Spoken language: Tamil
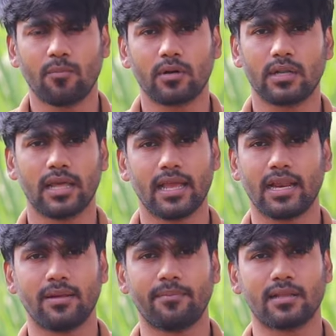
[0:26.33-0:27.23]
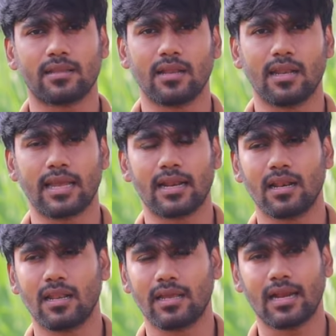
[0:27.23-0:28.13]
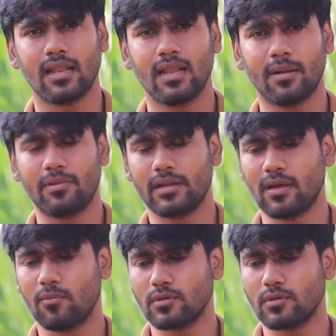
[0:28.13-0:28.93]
போட்டு நான் யாரையும் பார்த்ததில்லை கிணல்ல கிணல்ல எப்படின்னா